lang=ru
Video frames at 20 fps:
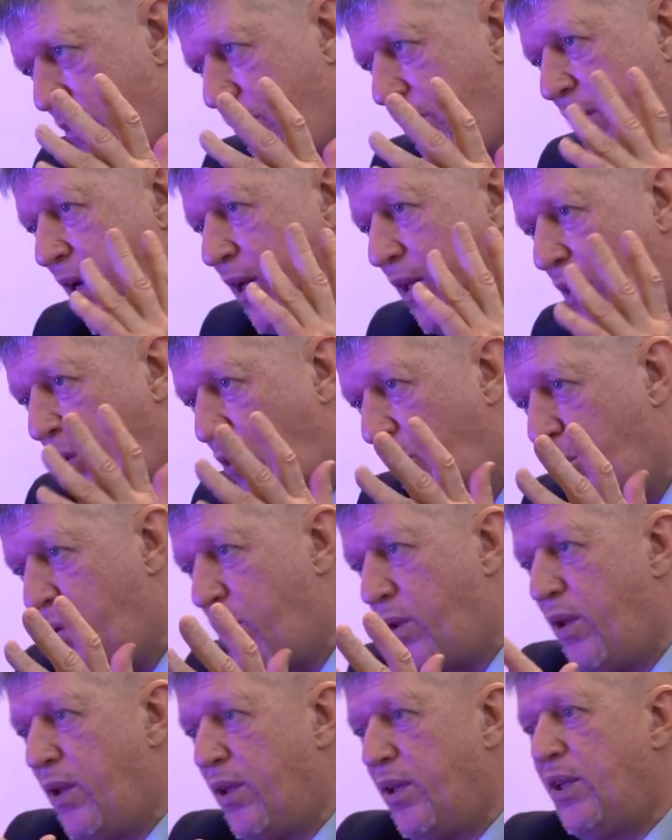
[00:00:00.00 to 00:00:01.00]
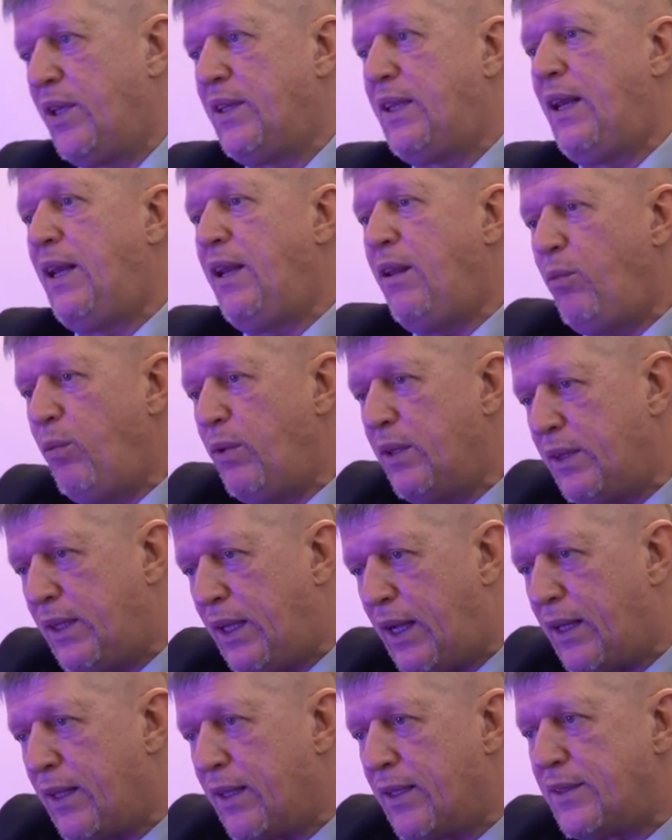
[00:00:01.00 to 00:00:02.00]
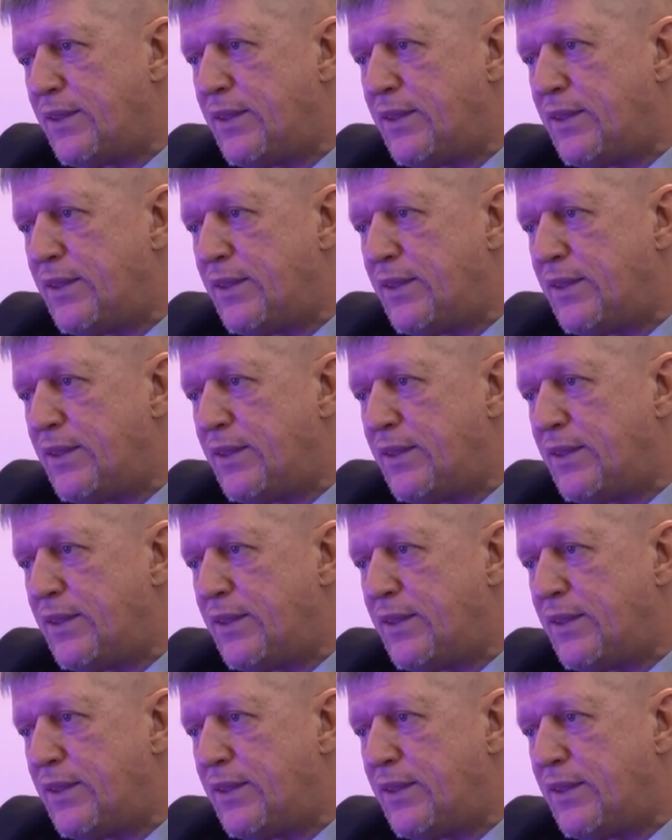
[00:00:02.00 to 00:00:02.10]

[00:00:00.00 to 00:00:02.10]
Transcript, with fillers: Вранье. Это элементарно.